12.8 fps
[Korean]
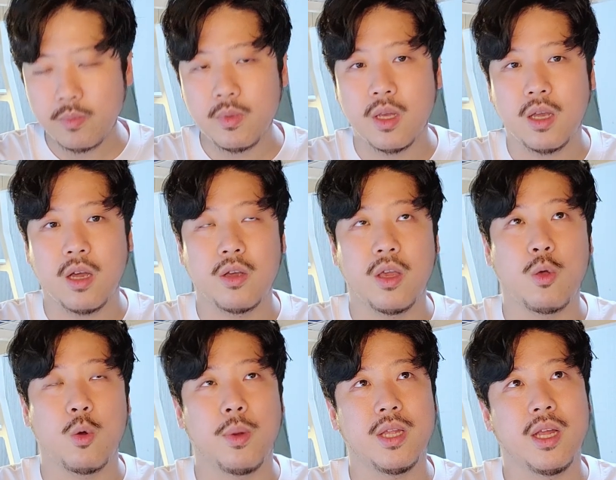그러니까 그게
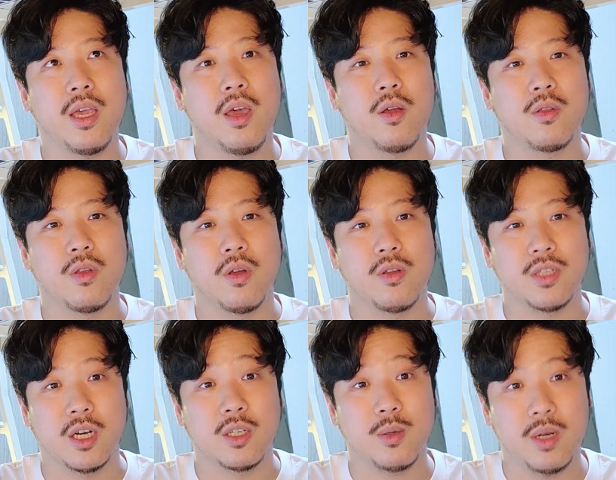교반날개의 어떤
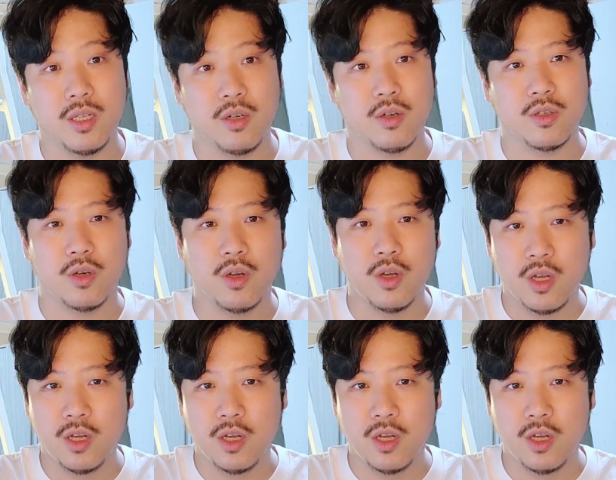장점 같은 거죠.